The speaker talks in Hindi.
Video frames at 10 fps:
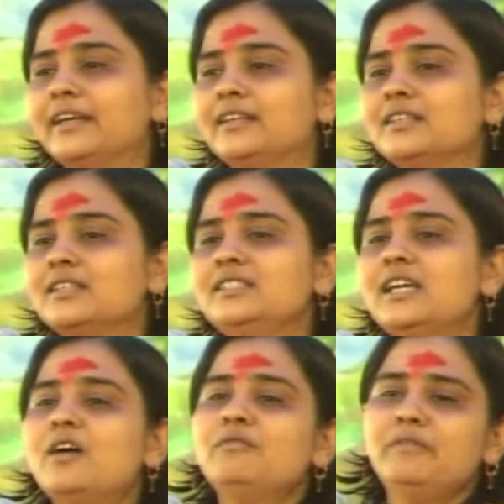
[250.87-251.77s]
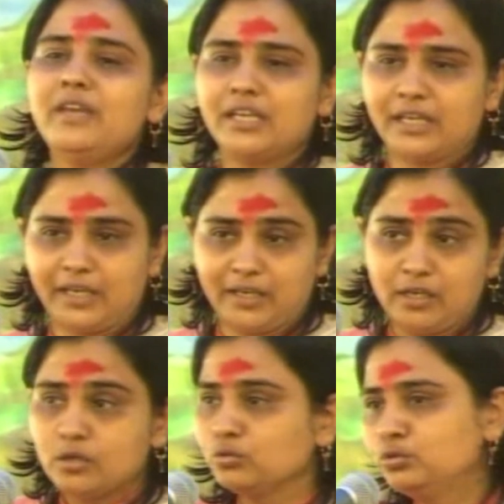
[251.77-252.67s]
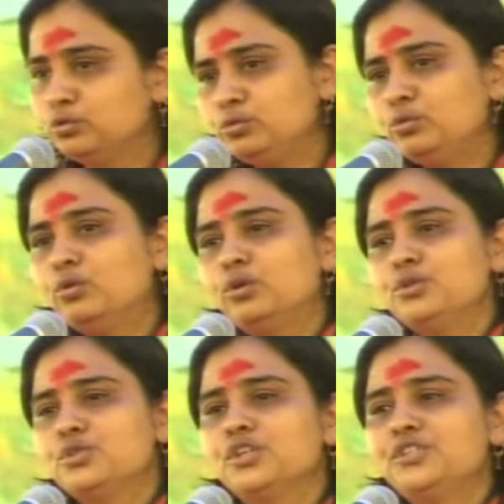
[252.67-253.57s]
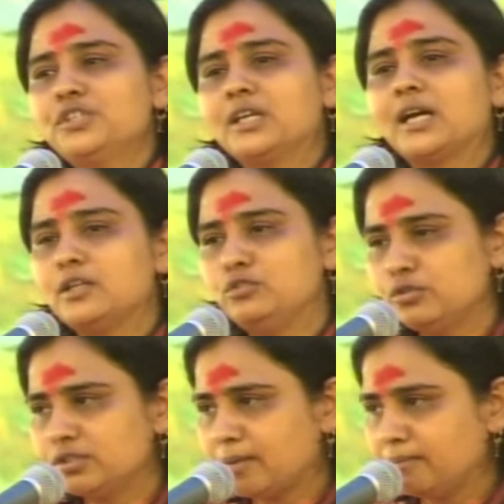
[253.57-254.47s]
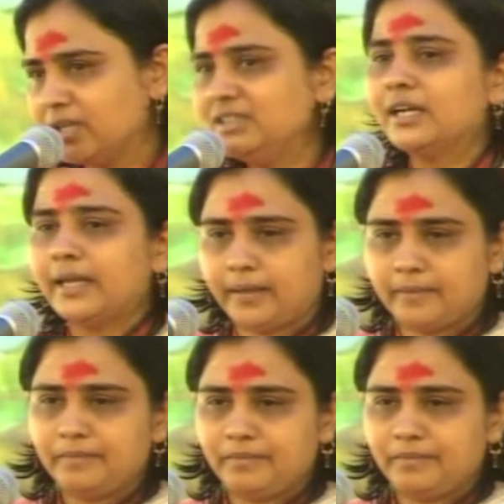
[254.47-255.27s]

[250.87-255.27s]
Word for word: है जहां विवेक है गुरु और शिष्य का जो संबंध है